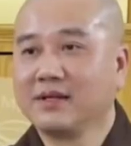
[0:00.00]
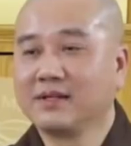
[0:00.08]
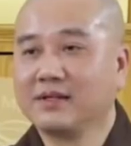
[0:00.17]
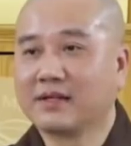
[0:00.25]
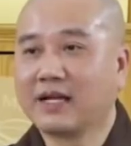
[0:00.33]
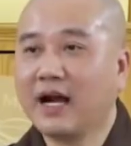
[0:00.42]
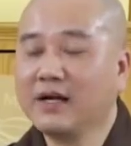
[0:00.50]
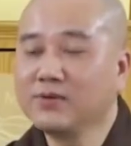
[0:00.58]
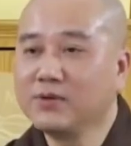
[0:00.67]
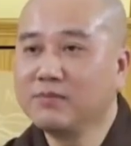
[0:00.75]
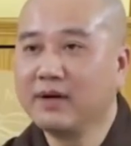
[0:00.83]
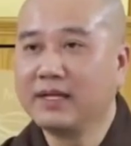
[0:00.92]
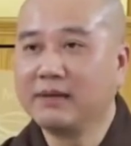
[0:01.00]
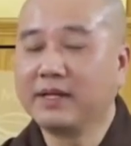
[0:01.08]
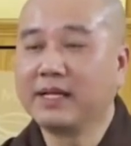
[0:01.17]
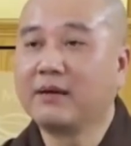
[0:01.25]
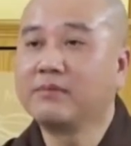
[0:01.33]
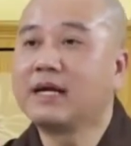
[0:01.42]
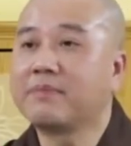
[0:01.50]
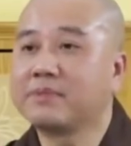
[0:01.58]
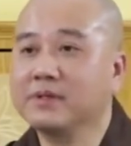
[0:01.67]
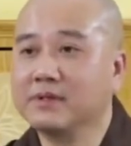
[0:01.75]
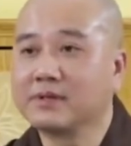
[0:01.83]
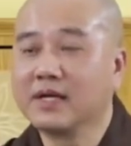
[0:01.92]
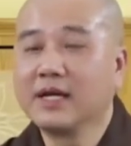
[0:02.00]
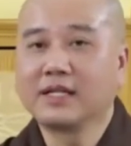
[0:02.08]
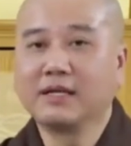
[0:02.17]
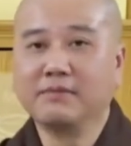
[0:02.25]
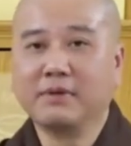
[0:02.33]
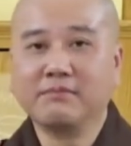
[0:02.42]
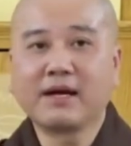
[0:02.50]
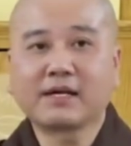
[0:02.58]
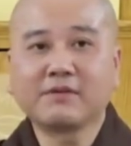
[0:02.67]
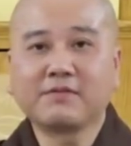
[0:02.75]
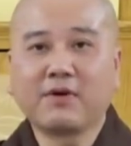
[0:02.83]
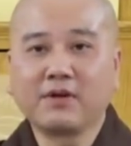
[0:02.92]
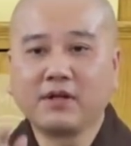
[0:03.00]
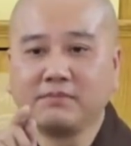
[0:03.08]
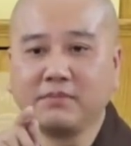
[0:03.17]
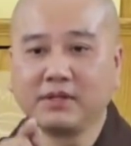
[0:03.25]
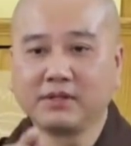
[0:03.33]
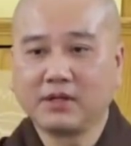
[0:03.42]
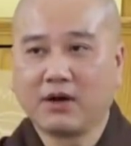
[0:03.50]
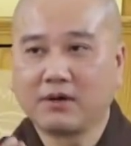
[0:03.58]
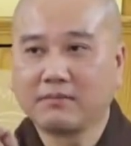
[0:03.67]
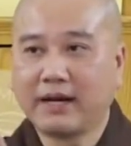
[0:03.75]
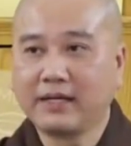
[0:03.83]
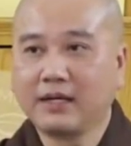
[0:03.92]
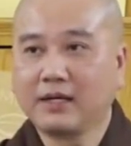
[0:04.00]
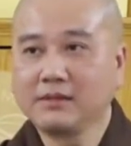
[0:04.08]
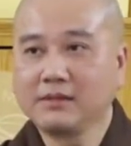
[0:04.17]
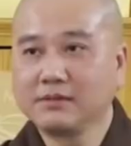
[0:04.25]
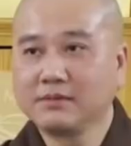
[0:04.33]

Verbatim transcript: Vì cái ấn của mình là mình không gặp được thì mình bắt cái phone lên mình chọt bảy ấn.